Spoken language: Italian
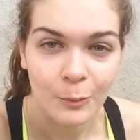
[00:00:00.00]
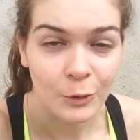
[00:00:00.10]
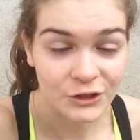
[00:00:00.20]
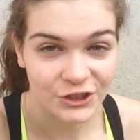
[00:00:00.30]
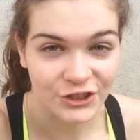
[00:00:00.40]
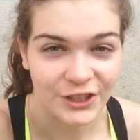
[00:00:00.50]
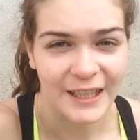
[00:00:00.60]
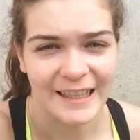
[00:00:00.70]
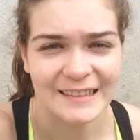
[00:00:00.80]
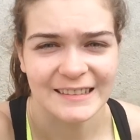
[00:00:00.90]
Buongiorno
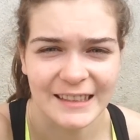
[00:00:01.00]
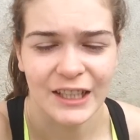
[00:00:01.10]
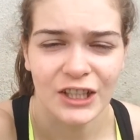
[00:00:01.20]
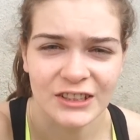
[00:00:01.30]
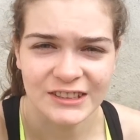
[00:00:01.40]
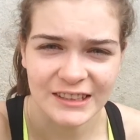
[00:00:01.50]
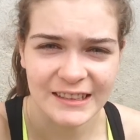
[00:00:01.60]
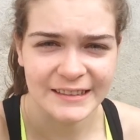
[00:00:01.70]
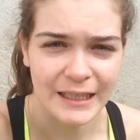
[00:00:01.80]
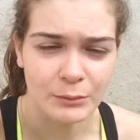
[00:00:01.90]
ragazze,
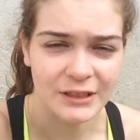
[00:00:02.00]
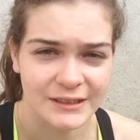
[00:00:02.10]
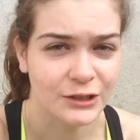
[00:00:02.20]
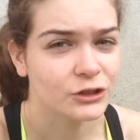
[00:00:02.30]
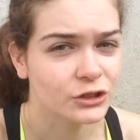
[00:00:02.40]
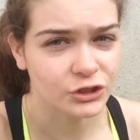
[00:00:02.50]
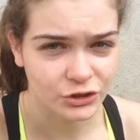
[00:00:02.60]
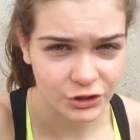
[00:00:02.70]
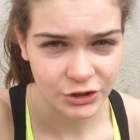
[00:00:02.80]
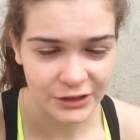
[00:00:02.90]
oggi siamo al secondo
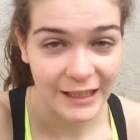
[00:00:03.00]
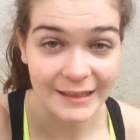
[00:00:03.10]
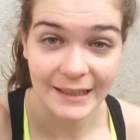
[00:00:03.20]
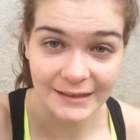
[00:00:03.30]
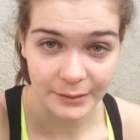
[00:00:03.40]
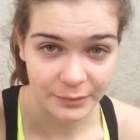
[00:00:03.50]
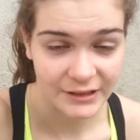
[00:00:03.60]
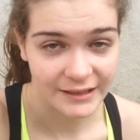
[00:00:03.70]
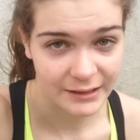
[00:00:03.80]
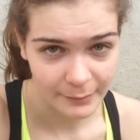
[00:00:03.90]
giorno della terza
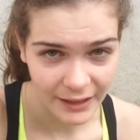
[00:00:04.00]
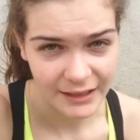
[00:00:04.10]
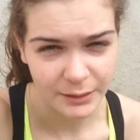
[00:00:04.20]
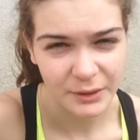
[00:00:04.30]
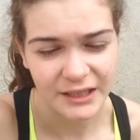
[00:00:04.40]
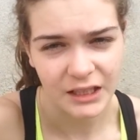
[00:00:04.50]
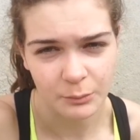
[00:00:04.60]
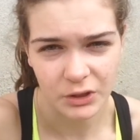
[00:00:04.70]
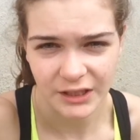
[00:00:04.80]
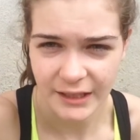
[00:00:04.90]
bisettimana di Bikini
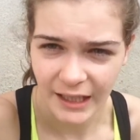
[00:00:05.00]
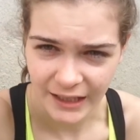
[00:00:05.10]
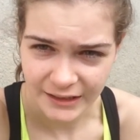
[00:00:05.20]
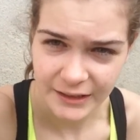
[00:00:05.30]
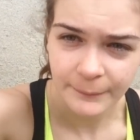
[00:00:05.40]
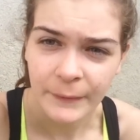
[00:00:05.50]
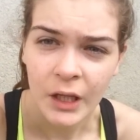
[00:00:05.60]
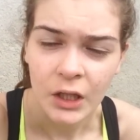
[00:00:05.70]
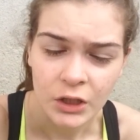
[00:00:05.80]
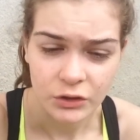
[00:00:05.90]
Body Guide.
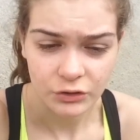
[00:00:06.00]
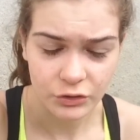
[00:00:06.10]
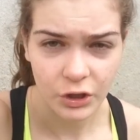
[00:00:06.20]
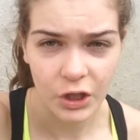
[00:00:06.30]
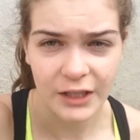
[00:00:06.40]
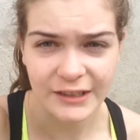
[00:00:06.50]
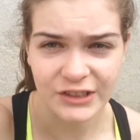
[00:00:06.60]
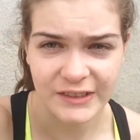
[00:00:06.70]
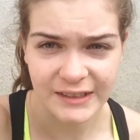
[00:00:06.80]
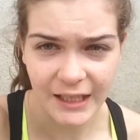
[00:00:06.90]
Non ho
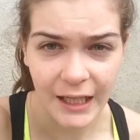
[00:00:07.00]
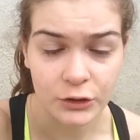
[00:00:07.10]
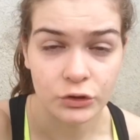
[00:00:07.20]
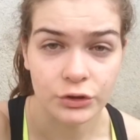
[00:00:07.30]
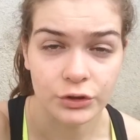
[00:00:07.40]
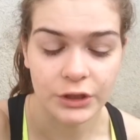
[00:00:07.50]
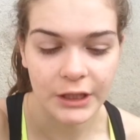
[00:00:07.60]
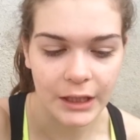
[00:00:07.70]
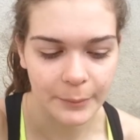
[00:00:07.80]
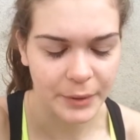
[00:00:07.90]
registrato
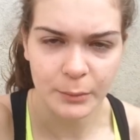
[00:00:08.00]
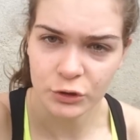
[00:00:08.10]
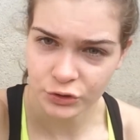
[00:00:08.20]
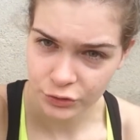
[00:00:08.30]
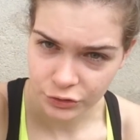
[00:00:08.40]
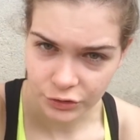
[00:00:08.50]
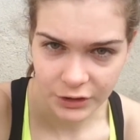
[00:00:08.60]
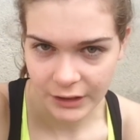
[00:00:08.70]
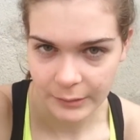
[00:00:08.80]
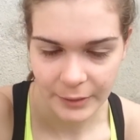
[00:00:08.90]
il primo giorno,
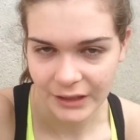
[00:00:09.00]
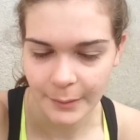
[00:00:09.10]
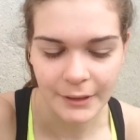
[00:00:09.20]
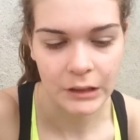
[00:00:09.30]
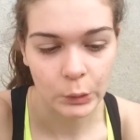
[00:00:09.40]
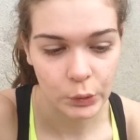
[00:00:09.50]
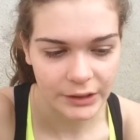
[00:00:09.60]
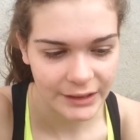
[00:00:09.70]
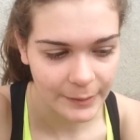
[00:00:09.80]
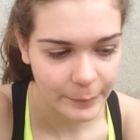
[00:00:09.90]
che è praticamente
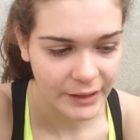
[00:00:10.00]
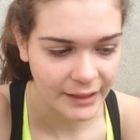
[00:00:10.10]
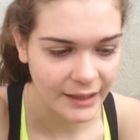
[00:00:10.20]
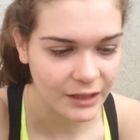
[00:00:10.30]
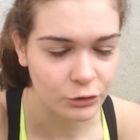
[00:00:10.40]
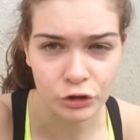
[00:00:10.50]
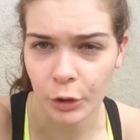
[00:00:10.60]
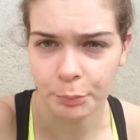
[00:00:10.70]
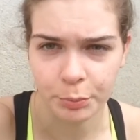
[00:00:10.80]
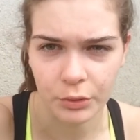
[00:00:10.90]
lunedì, perché ero
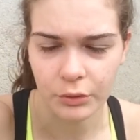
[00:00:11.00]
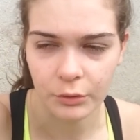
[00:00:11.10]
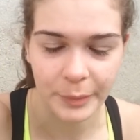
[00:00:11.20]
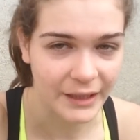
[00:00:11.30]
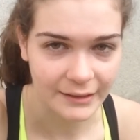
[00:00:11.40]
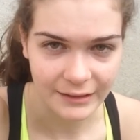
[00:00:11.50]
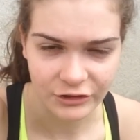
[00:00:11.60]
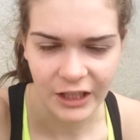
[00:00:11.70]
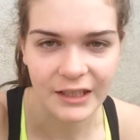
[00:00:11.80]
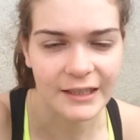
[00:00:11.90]
troppo presa,
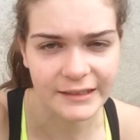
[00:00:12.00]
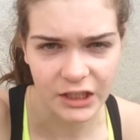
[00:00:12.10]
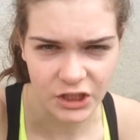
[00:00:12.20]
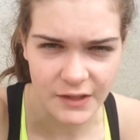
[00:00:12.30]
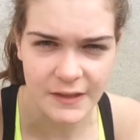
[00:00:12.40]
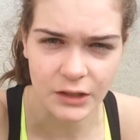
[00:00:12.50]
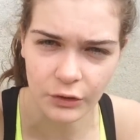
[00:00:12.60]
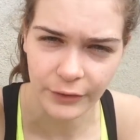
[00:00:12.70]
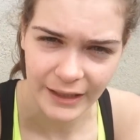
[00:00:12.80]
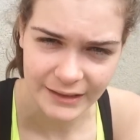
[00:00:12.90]
cioè gli esercizi li
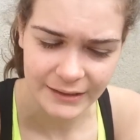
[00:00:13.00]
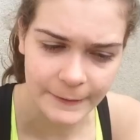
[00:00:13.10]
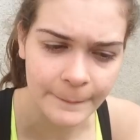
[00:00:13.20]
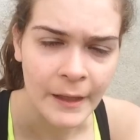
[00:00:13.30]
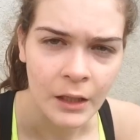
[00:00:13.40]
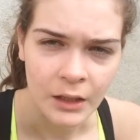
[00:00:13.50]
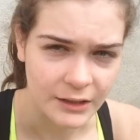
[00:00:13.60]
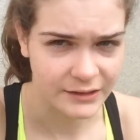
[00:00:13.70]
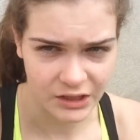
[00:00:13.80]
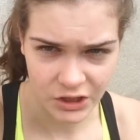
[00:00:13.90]
ho fatti,
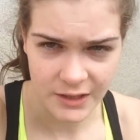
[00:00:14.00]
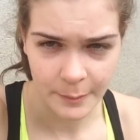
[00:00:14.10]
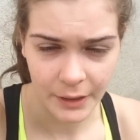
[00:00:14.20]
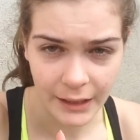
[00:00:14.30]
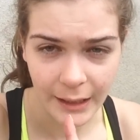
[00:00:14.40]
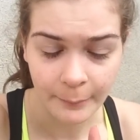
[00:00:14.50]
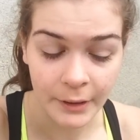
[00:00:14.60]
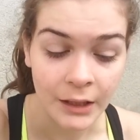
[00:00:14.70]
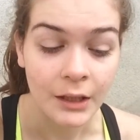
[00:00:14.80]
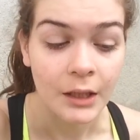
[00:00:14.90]
gli esercizi per le
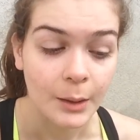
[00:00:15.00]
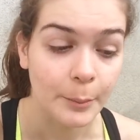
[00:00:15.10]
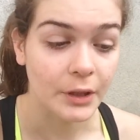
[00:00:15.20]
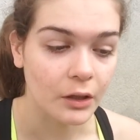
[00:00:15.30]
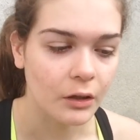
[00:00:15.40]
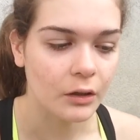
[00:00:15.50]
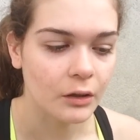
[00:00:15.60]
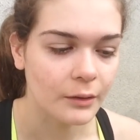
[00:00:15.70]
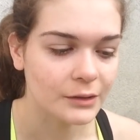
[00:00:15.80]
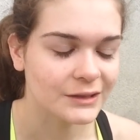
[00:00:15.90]
gambe,
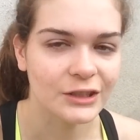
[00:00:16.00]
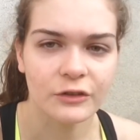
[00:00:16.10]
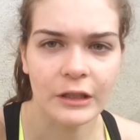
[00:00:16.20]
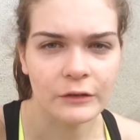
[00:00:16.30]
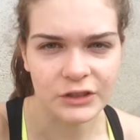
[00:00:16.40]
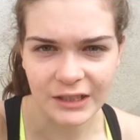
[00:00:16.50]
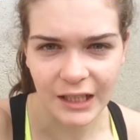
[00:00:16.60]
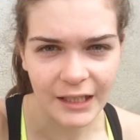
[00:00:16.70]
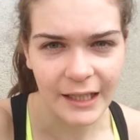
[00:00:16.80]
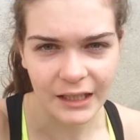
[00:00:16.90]
però se dovevo
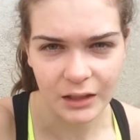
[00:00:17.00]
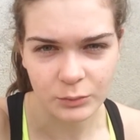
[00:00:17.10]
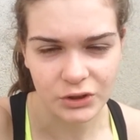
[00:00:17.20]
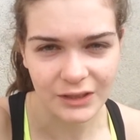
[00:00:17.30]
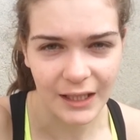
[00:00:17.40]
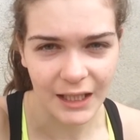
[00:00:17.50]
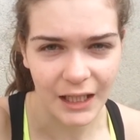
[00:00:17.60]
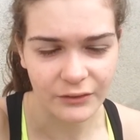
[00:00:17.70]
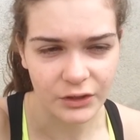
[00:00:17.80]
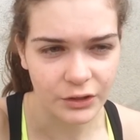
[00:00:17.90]
star lì anche a montare
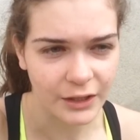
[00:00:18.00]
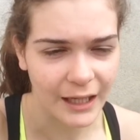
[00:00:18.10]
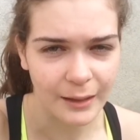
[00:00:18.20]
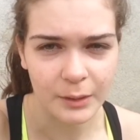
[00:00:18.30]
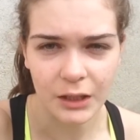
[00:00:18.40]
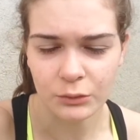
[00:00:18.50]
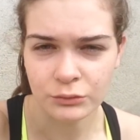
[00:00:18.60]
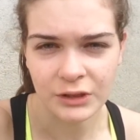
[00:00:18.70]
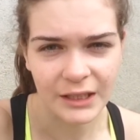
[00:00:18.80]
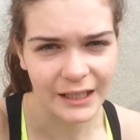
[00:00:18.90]
la videocamera
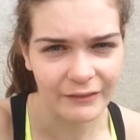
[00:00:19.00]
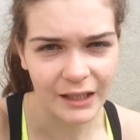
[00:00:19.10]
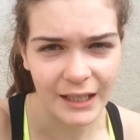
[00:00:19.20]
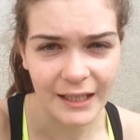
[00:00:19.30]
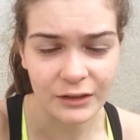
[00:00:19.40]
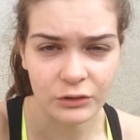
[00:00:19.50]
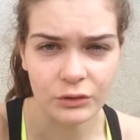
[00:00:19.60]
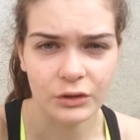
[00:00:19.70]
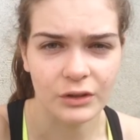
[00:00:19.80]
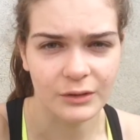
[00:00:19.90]
con il
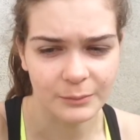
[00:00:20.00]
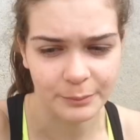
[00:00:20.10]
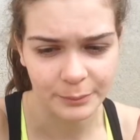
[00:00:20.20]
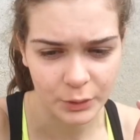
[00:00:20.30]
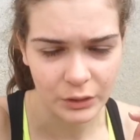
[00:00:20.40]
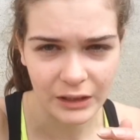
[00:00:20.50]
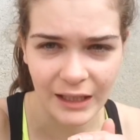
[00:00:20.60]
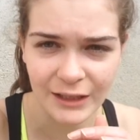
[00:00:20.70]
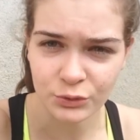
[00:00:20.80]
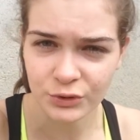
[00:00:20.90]
cavalletto
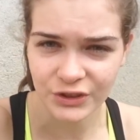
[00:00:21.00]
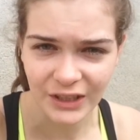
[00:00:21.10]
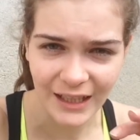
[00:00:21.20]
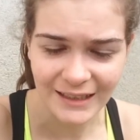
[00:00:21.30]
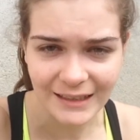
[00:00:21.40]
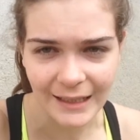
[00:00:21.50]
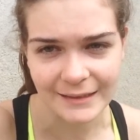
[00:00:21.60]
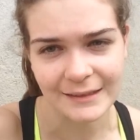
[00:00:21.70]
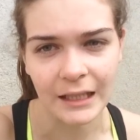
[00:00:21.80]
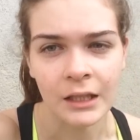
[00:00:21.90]
alla giusta
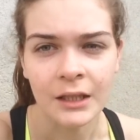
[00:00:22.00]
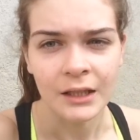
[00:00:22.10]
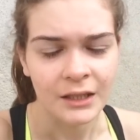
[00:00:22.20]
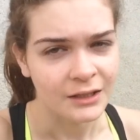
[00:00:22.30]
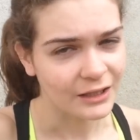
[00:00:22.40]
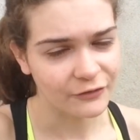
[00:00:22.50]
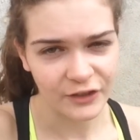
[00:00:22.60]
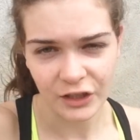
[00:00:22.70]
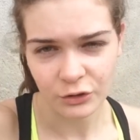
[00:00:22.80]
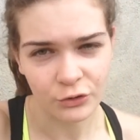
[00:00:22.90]
altezza,
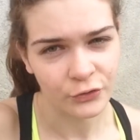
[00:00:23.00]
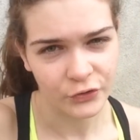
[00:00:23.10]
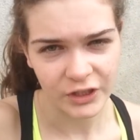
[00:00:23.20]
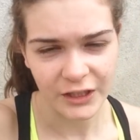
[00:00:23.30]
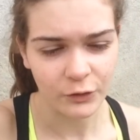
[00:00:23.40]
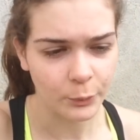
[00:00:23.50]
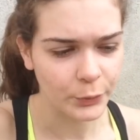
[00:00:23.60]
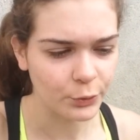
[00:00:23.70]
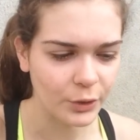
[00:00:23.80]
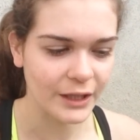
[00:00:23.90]
davvero non finivo
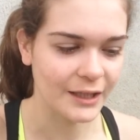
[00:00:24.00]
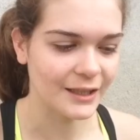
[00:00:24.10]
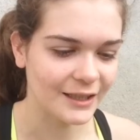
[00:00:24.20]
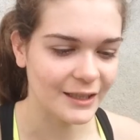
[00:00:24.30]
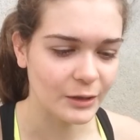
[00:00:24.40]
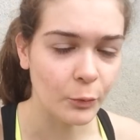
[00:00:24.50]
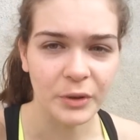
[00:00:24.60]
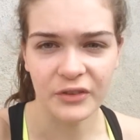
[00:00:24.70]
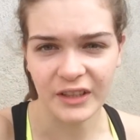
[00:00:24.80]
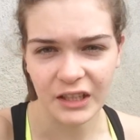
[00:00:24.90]
più e ho
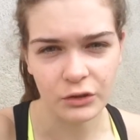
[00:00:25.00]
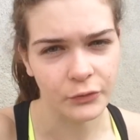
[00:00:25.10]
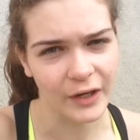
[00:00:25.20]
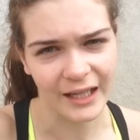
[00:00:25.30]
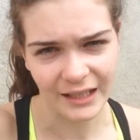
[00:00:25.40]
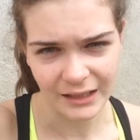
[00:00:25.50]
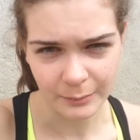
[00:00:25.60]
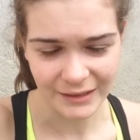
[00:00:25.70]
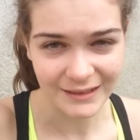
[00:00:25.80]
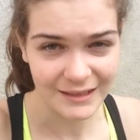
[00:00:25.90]
preferito farli
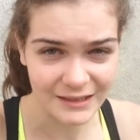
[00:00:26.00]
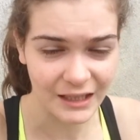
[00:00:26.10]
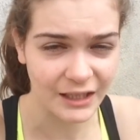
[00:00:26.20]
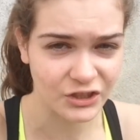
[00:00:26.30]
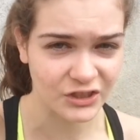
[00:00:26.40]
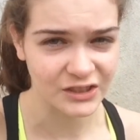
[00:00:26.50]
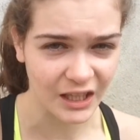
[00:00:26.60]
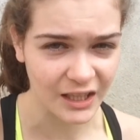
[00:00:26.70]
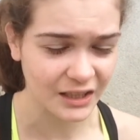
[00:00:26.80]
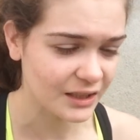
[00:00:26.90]
ma senza
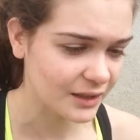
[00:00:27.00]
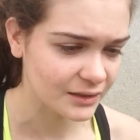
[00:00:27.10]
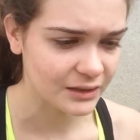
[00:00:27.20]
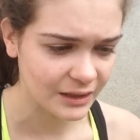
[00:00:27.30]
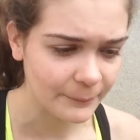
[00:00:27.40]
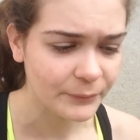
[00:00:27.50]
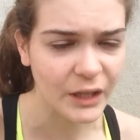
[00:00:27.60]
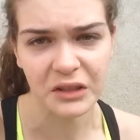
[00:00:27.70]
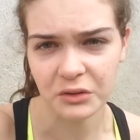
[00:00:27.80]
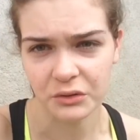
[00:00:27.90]
registrare niente,
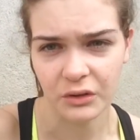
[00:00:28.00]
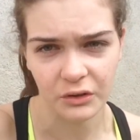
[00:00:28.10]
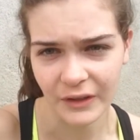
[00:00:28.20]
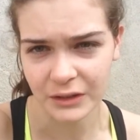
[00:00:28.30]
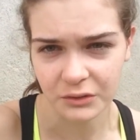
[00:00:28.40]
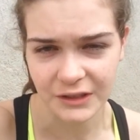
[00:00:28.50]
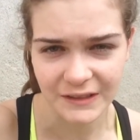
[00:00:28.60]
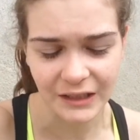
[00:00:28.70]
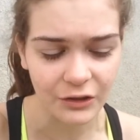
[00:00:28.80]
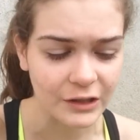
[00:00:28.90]
tanto non ho fatto
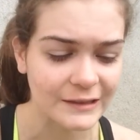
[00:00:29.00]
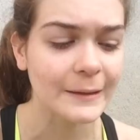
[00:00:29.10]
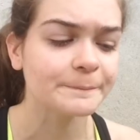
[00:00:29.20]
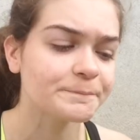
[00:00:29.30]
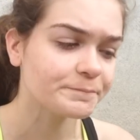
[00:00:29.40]
chissà cosa.